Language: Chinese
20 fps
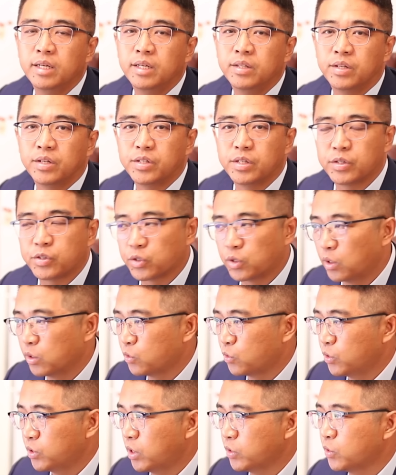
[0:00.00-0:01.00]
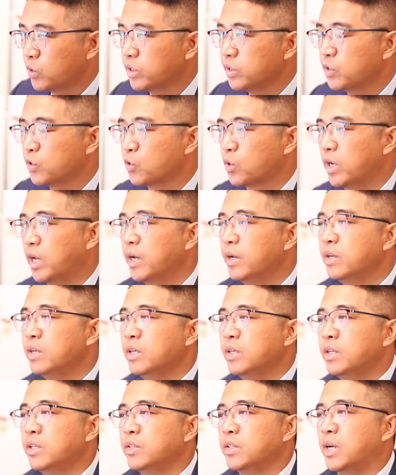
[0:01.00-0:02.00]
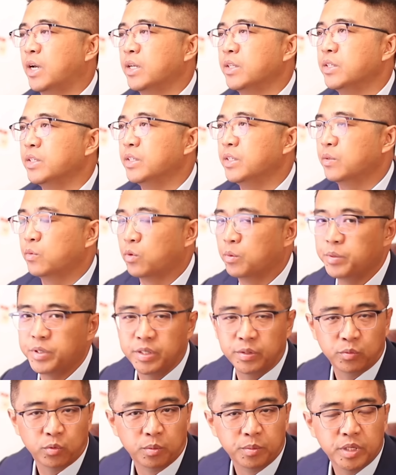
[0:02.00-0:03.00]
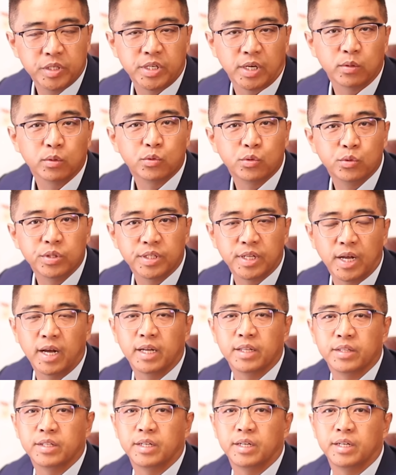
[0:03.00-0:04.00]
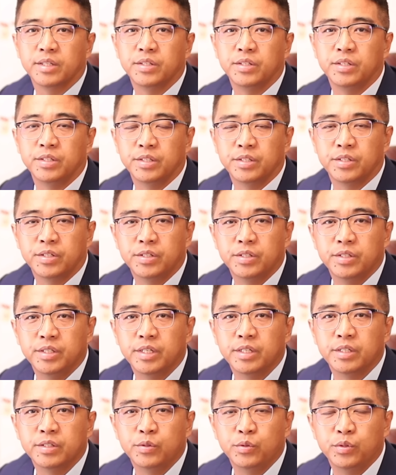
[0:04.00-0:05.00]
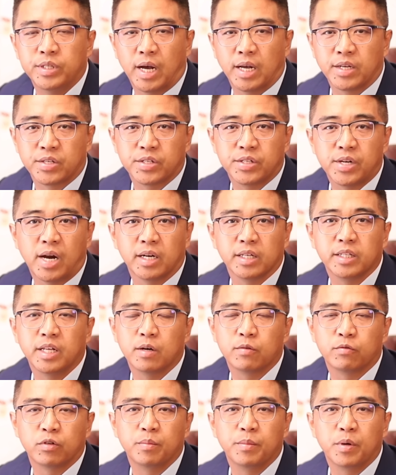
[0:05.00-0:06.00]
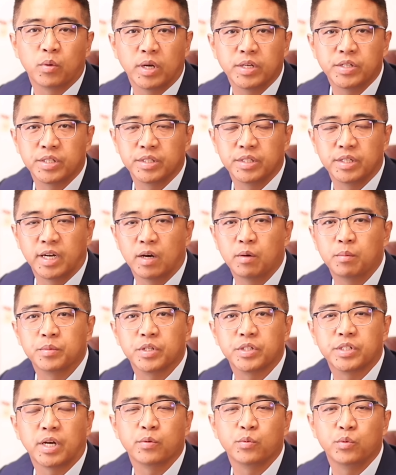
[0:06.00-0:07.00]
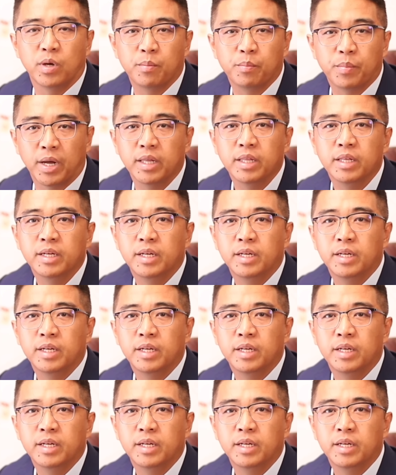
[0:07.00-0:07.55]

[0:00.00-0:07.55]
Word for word: 那这个时候学校就跟你说了，那我们也我们也想录取你的，那你英雅思差了一点五分没关系，你来我们这上语言班，